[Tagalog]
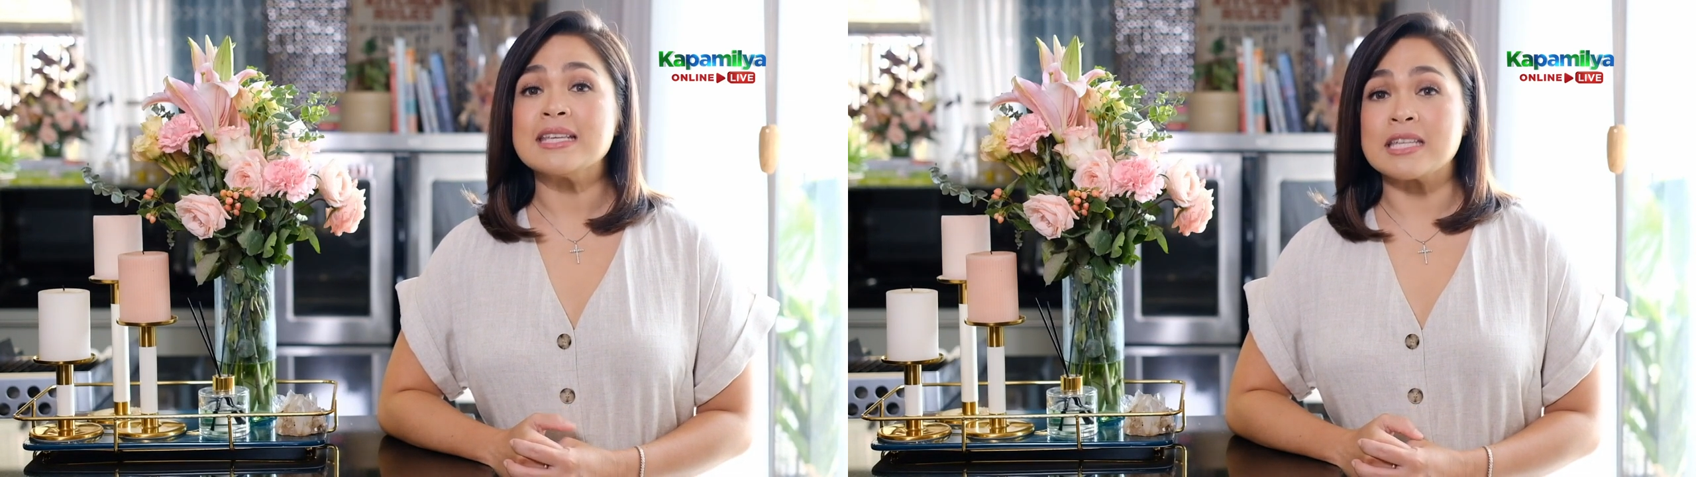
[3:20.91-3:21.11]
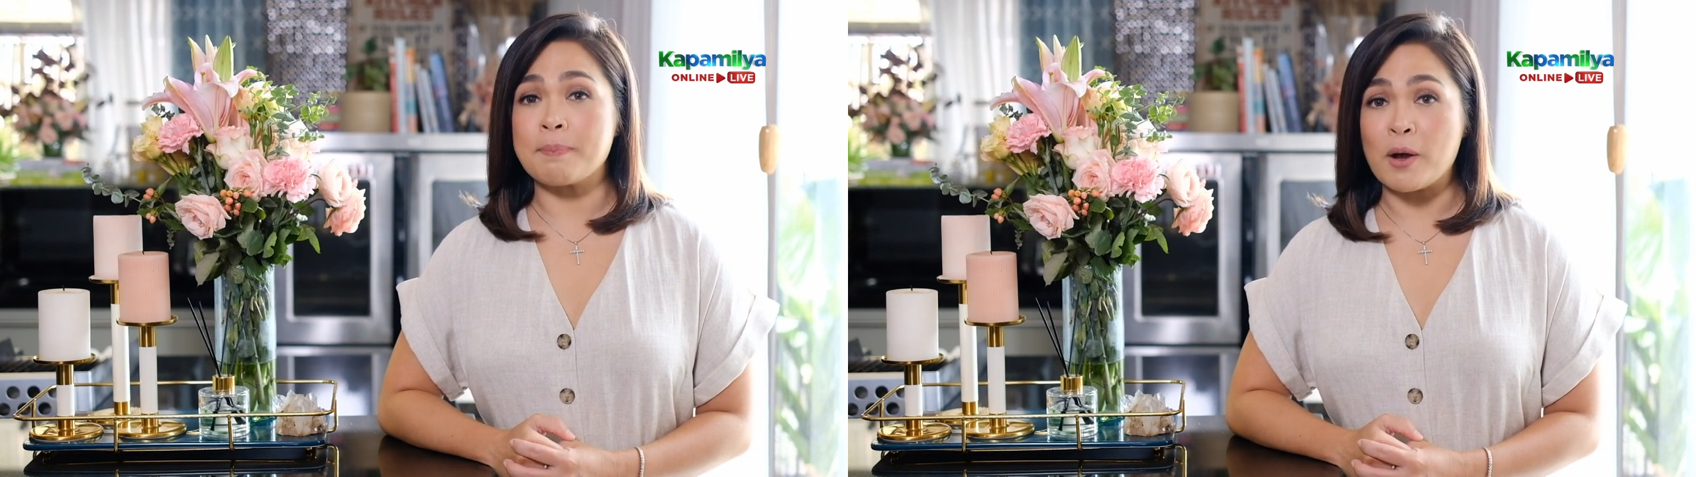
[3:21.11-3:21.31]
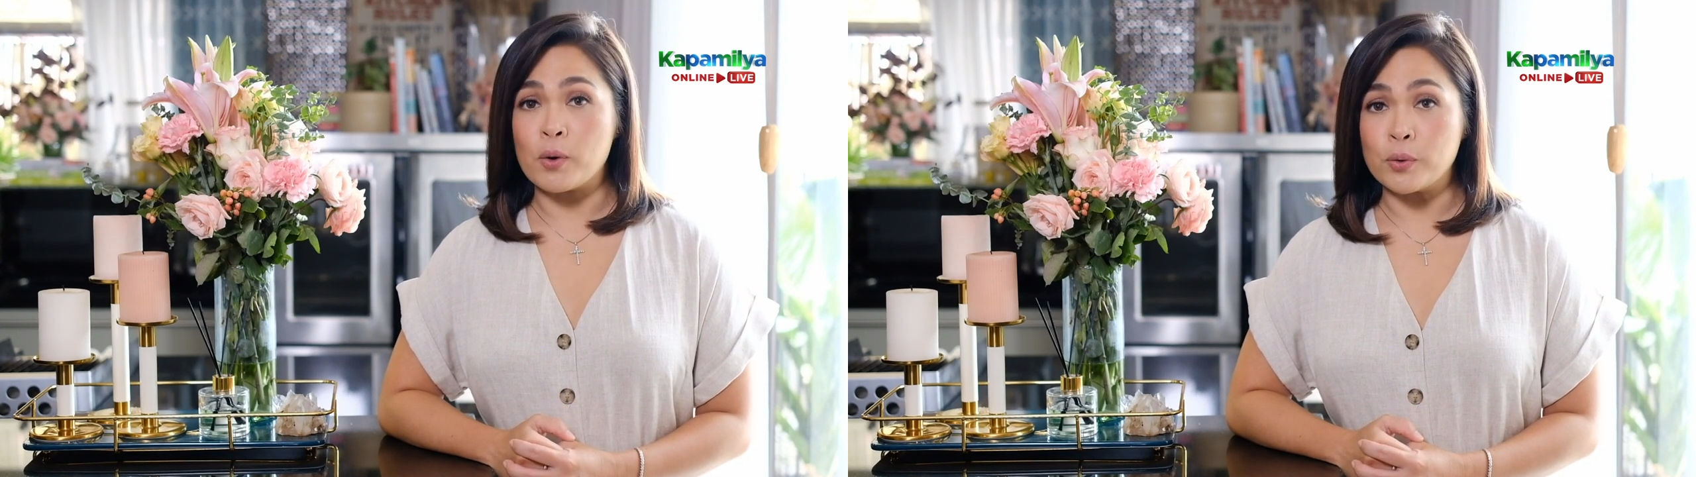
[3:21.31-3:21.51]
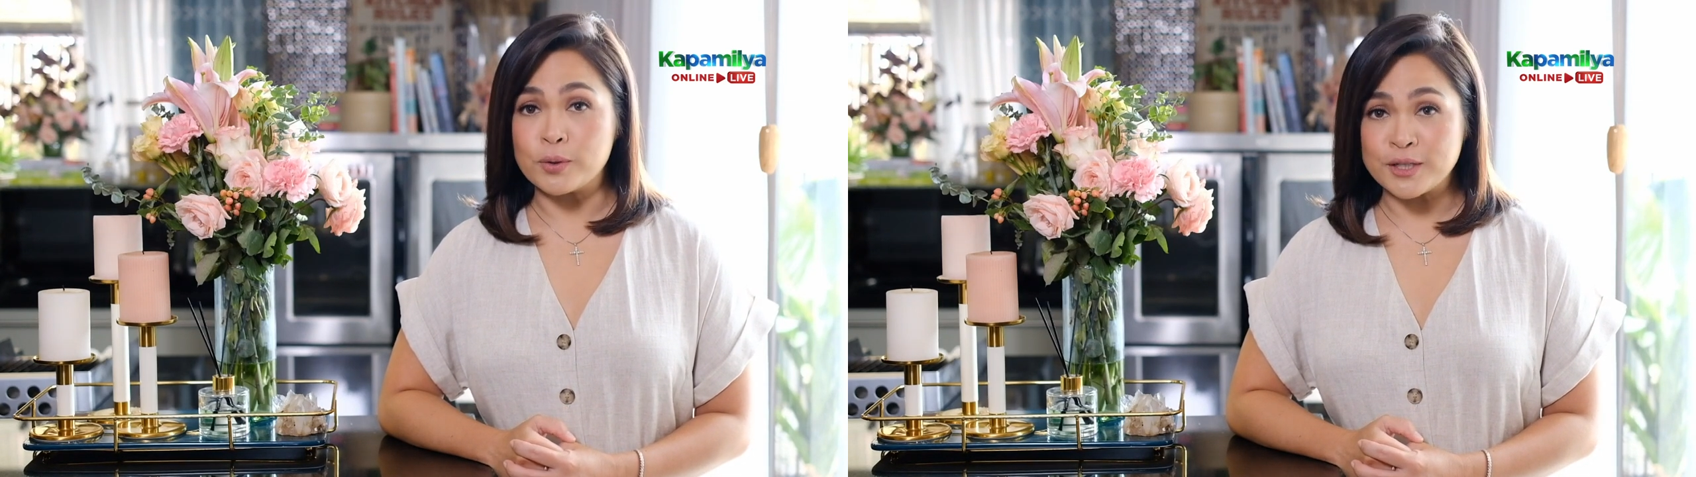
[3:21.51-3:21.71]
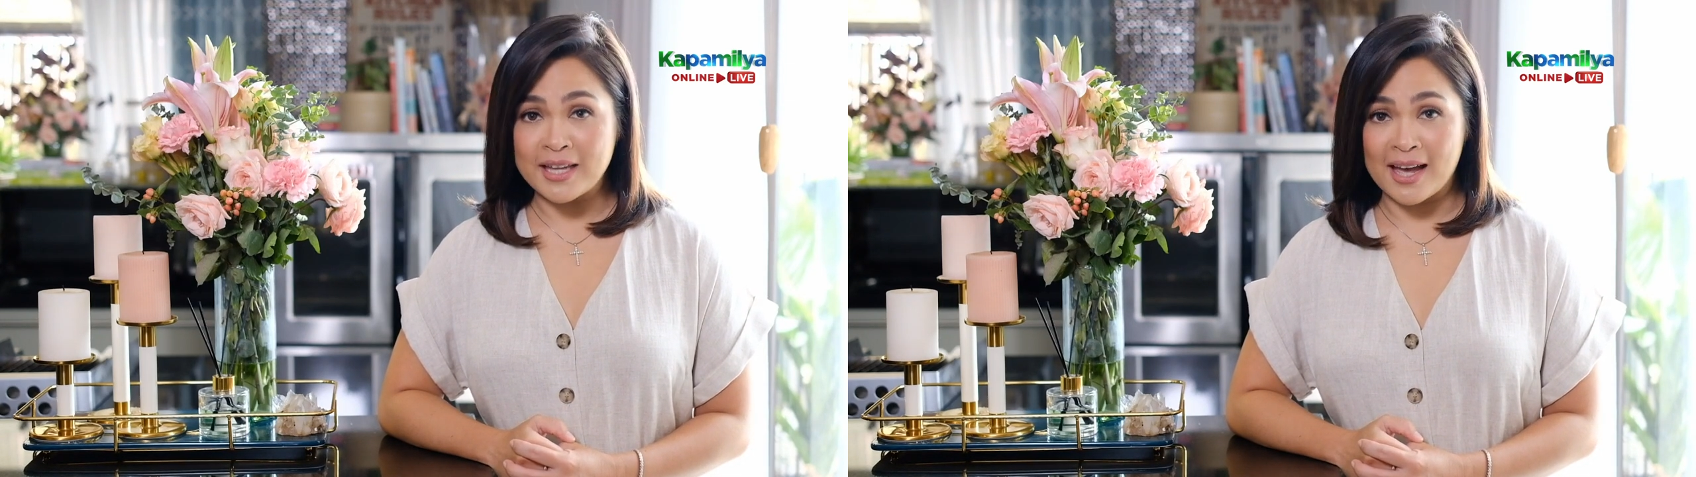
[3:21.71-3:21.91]
sa
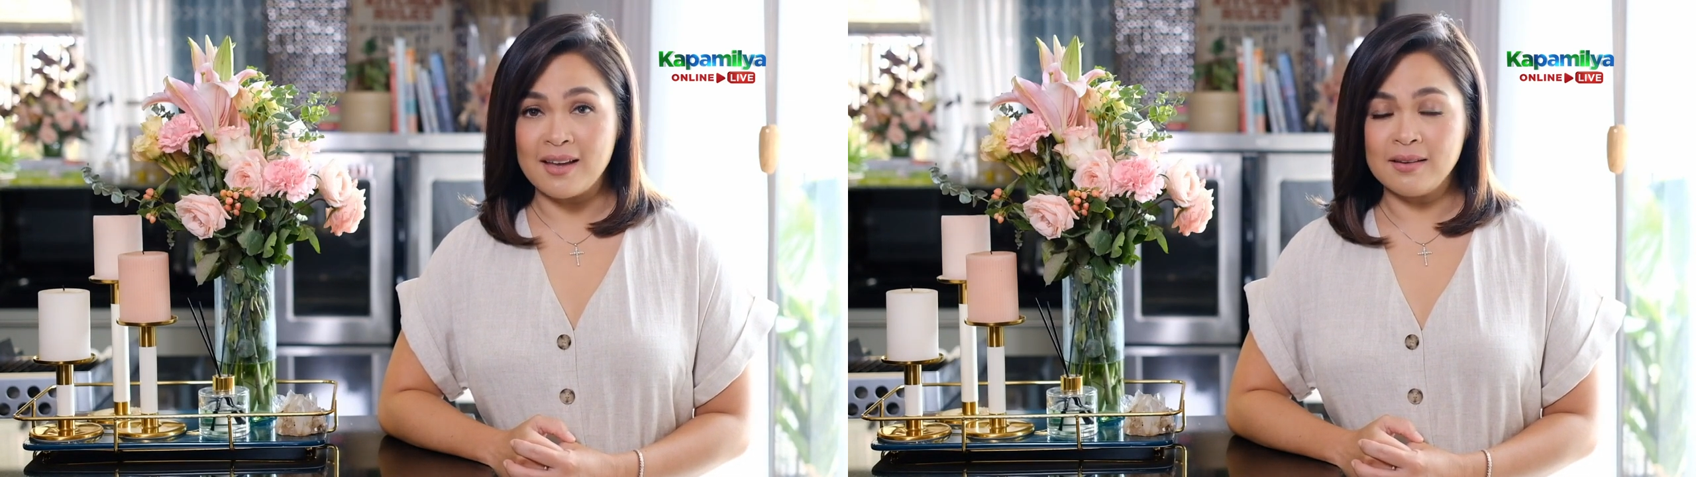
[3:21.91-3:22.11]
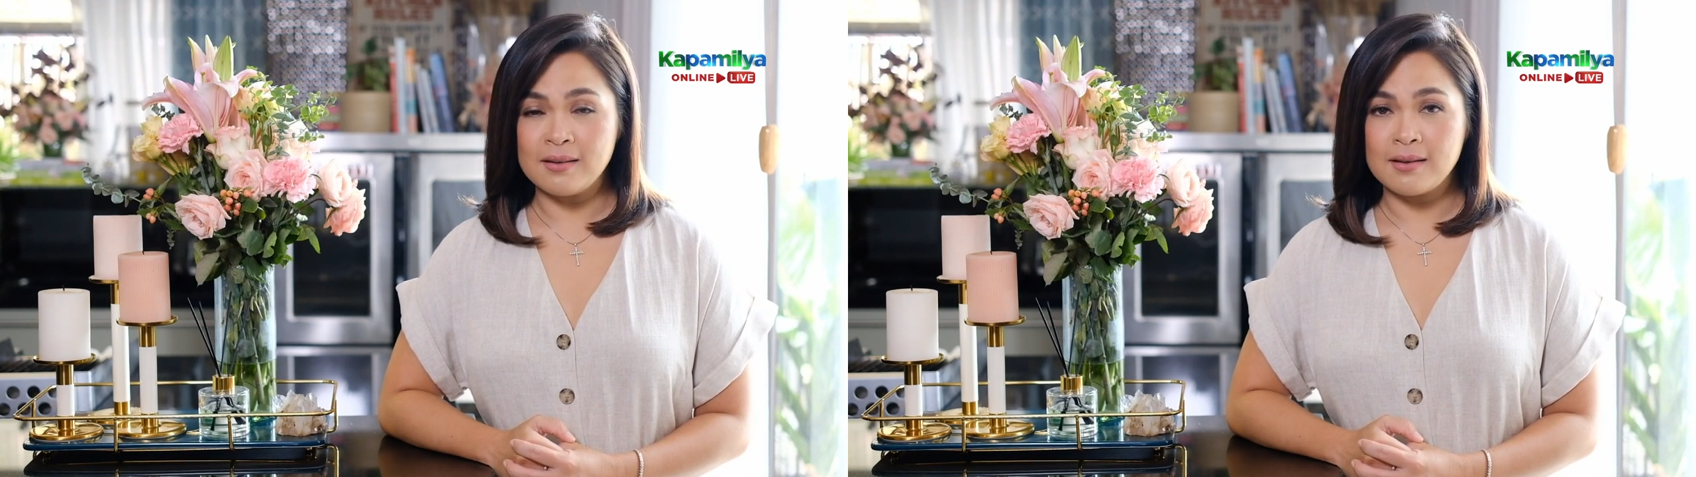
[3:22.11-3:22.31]
panghuhusga